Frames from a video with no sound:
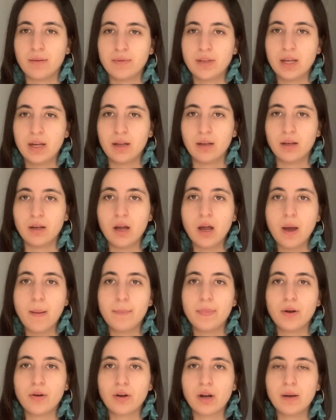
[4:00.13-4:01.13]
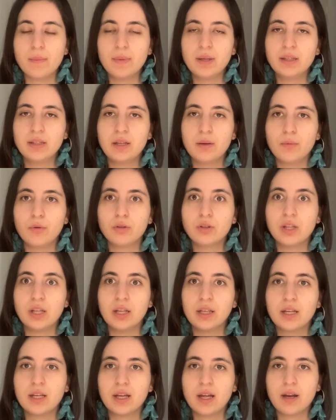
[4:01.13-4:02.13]
bien. Pero realmente vos
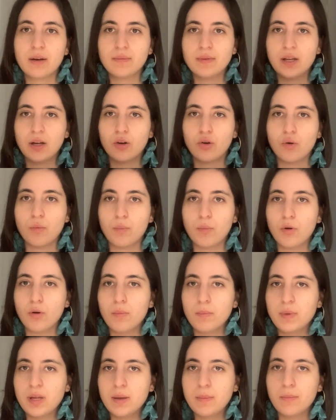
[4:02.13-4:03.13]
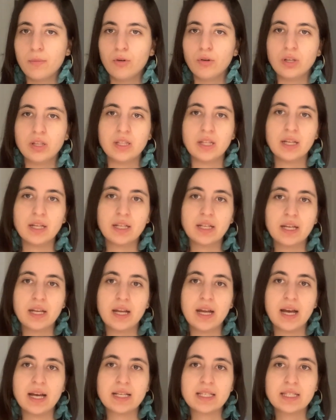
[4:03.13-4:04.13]
tenés que quedar bien con vos mismo y tenés
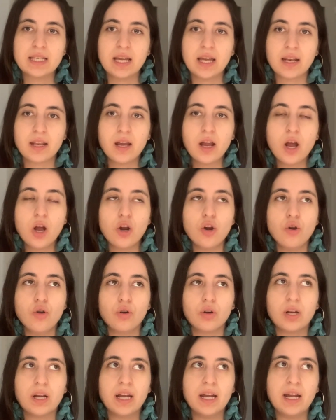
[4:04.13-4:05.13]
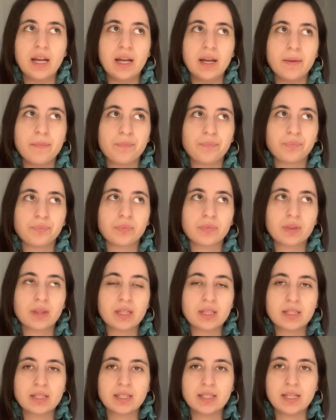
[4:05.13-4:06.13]
que hacer lo que
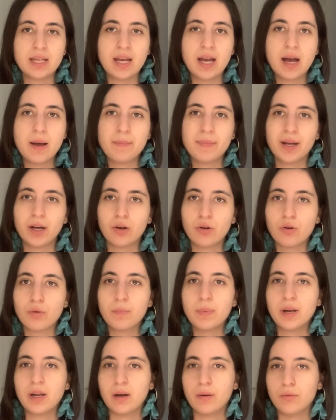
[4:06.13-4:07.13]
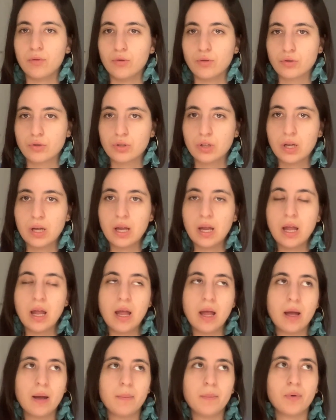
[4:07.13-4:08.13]
sea mejor para vos.
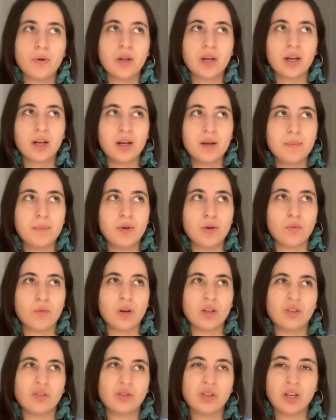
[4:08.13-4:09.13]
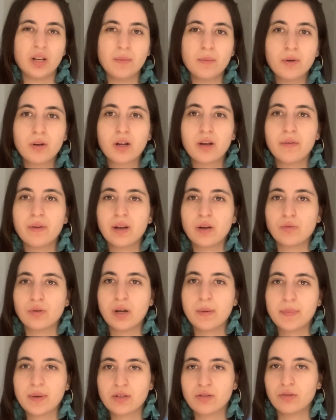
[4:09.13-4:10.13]
Por ejemplo, cuando tenemos que ver a
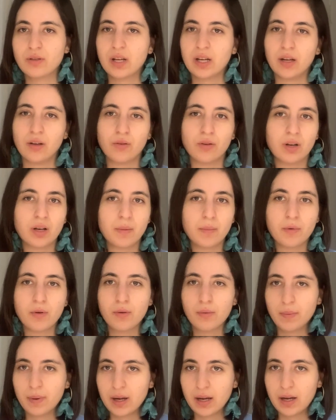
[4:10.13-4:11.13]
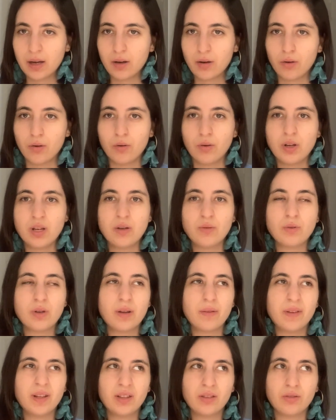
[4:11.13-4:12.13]
una persona que no queremos ver o ir a un
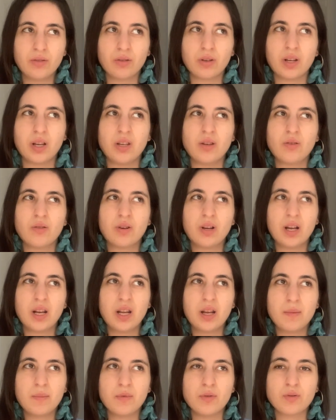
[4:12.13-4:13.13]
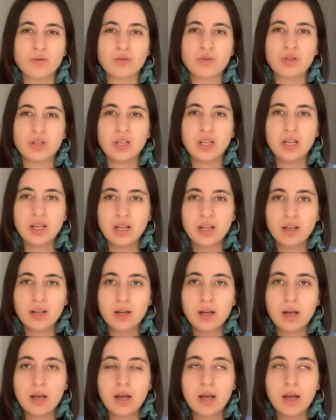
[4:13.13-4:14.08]
evento que no queremos ir,